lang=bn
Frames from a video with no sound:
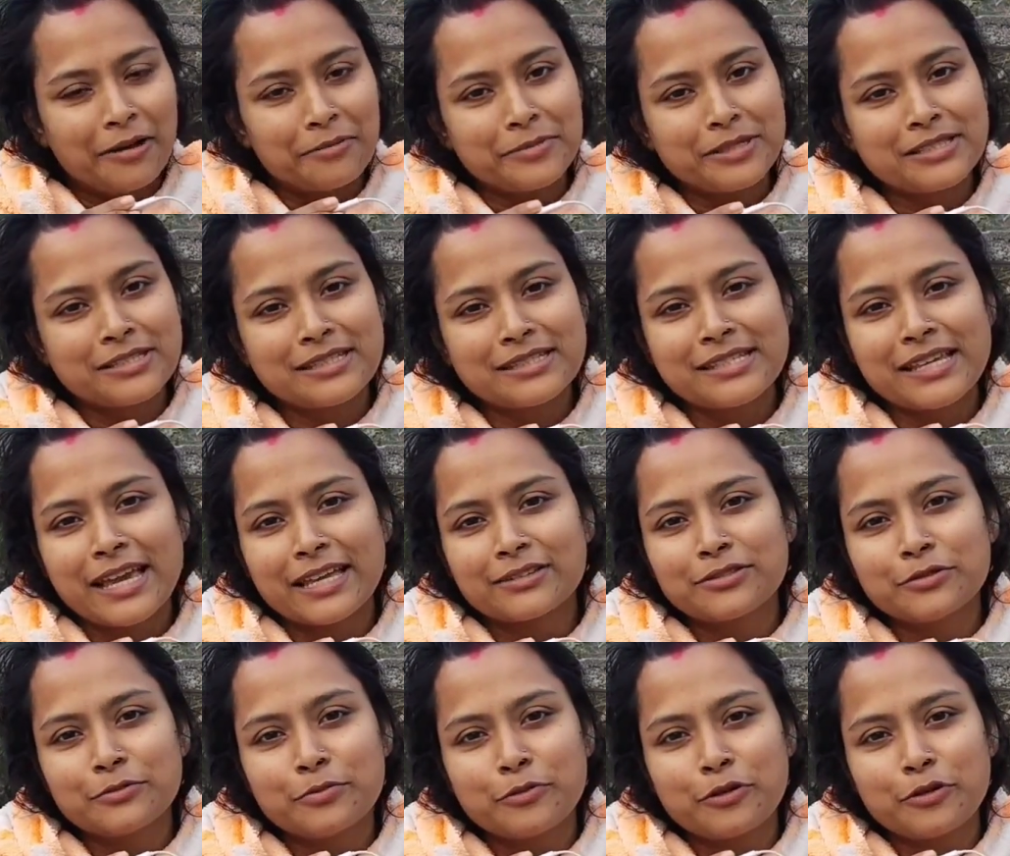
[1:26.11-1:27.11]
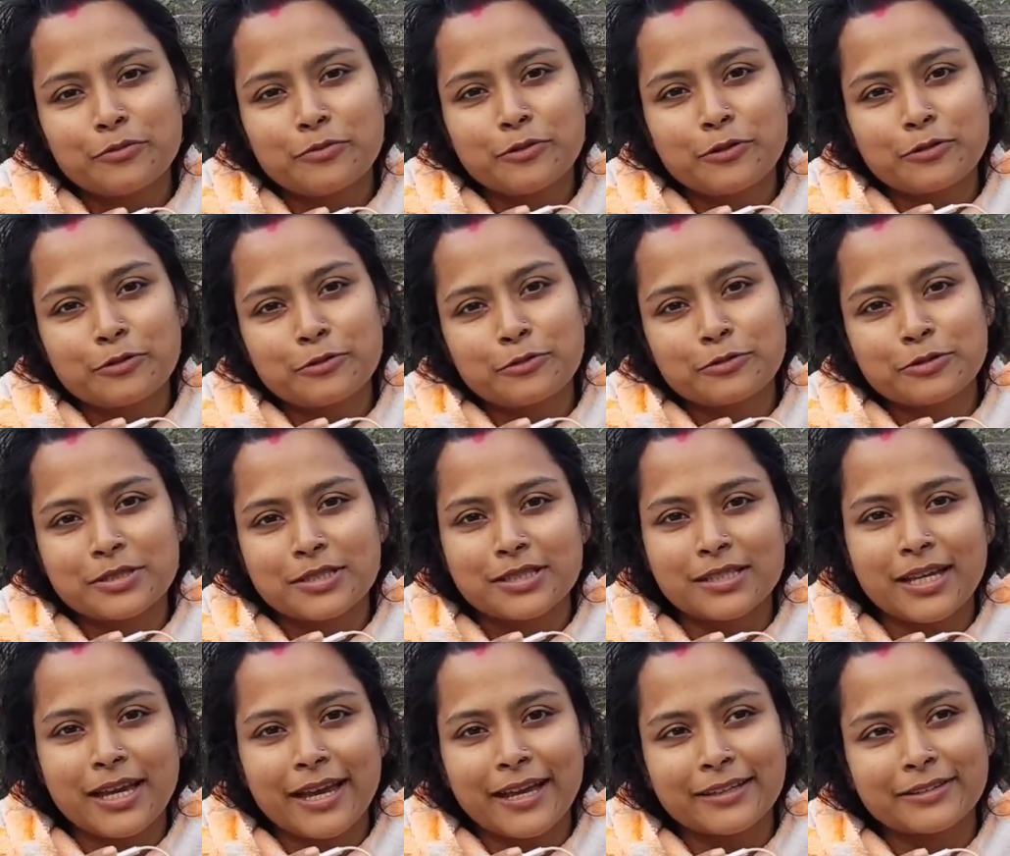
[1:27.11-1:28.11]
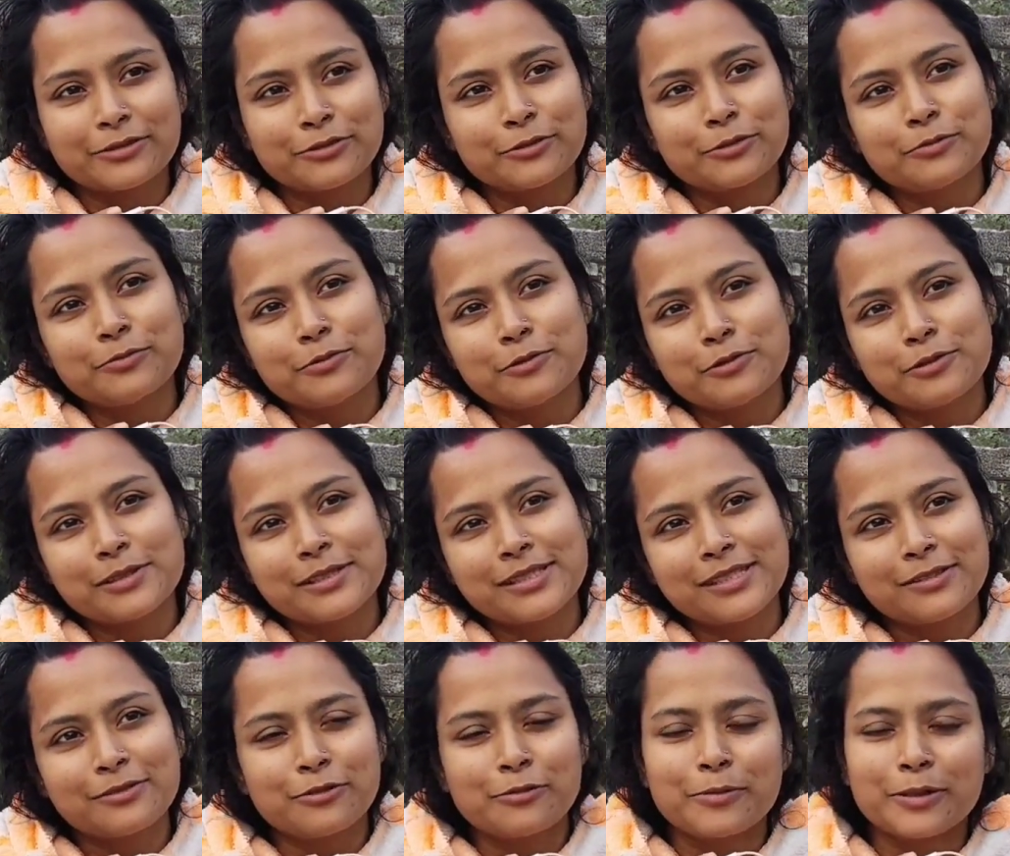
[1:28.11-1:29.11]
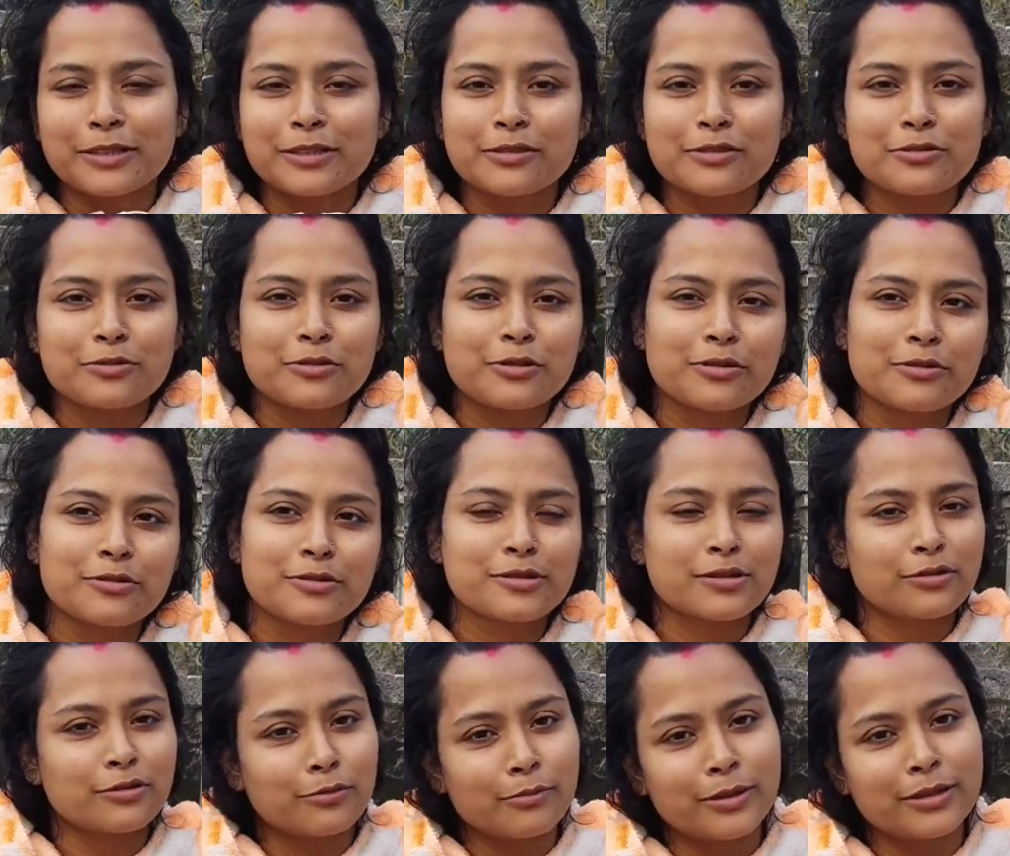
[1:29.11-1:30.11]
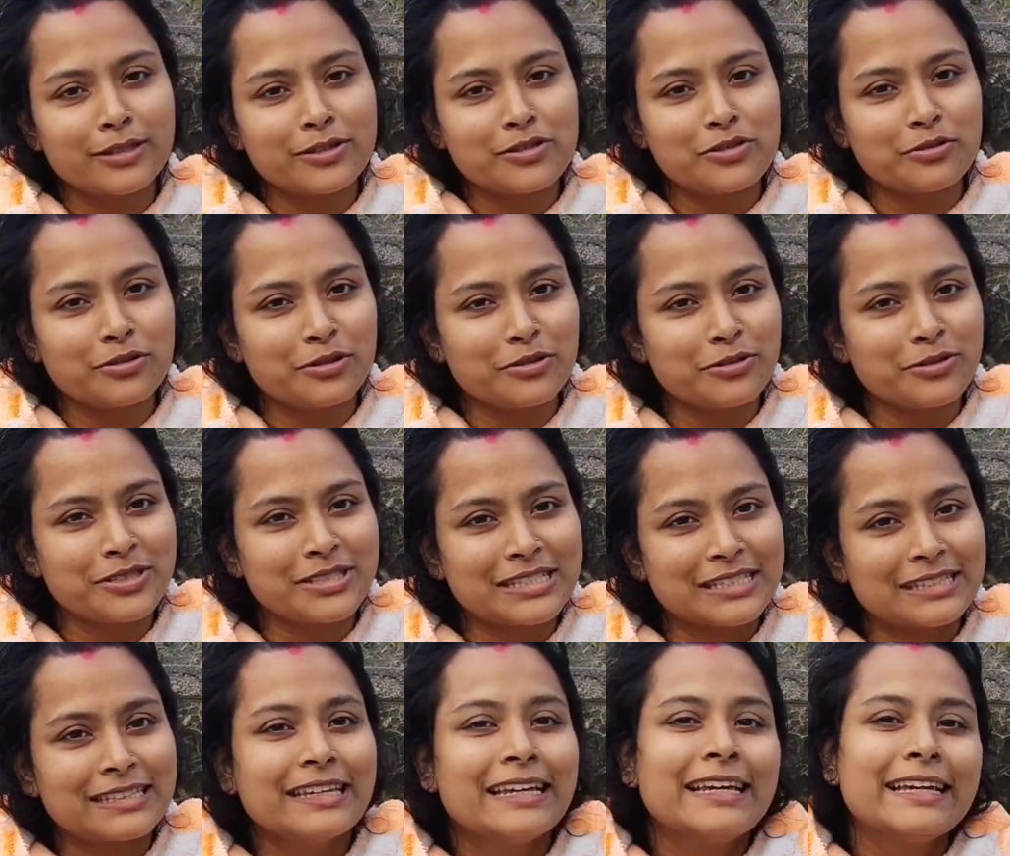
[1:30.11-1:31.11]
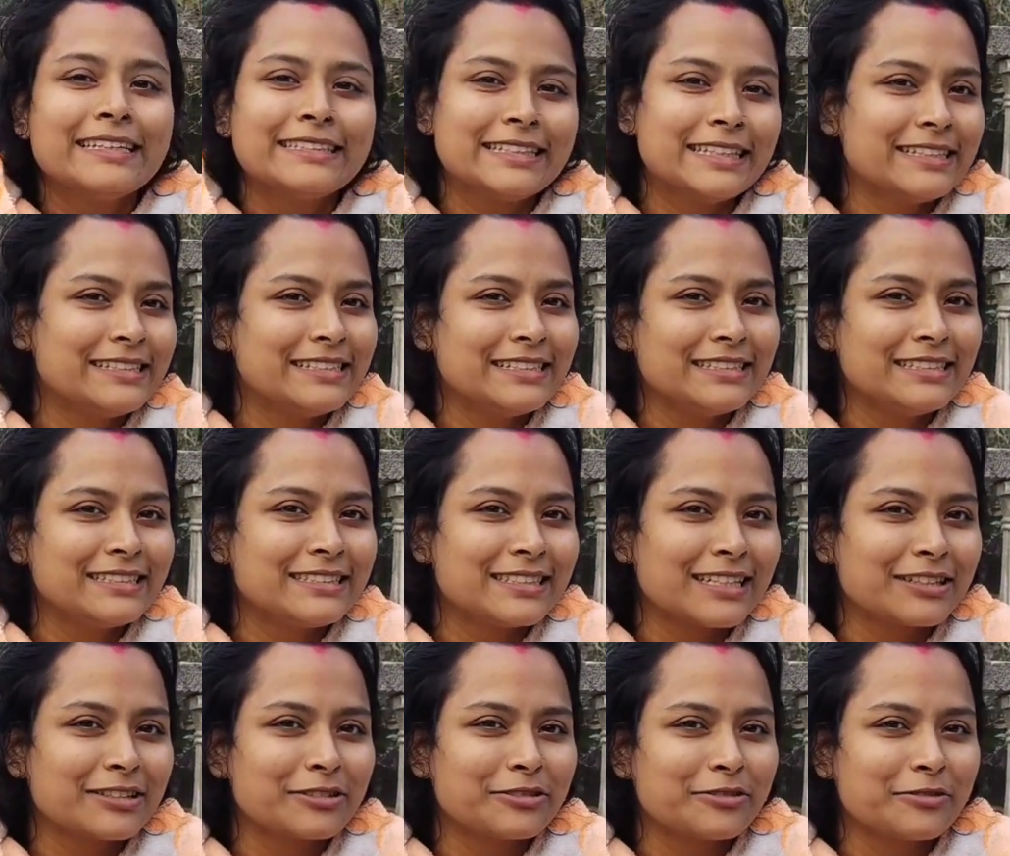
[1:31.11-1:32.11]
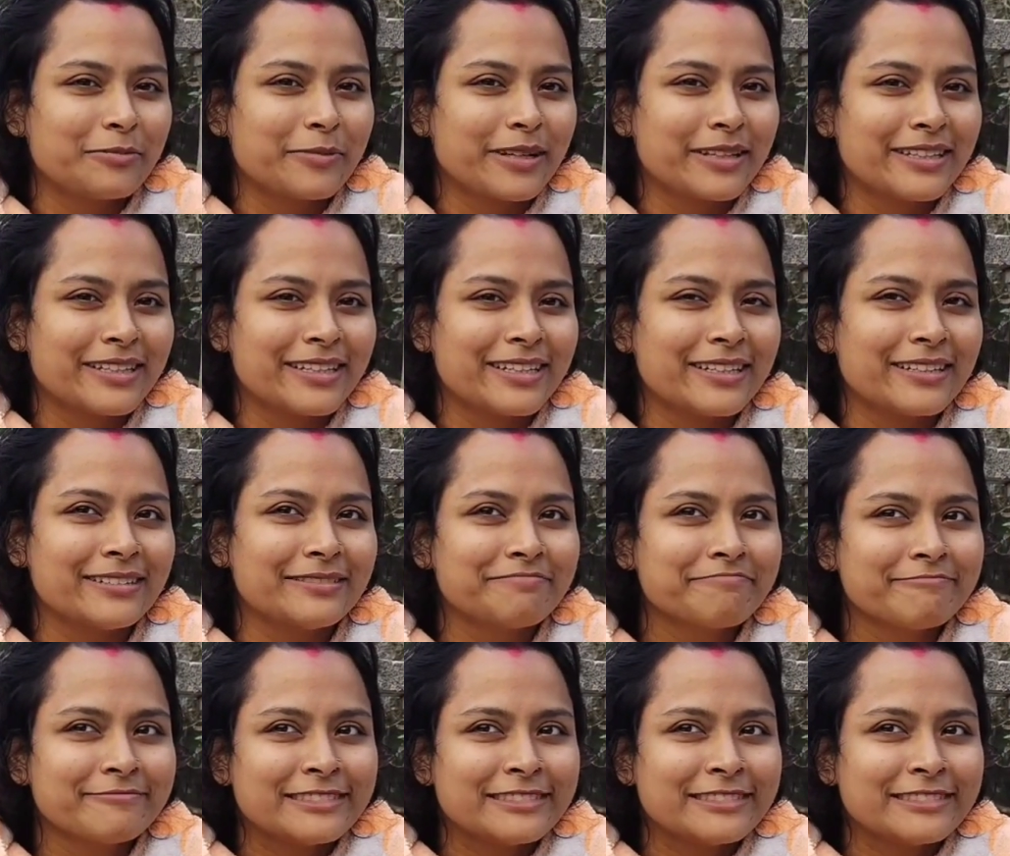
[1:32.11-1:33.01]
আমি যেই যে এত বক বক করছি এত বলছি তোমাদের জন্য হয়েছে তোমাদের জন্য হয়েছে সেই জিনিসটা তো তোমাদের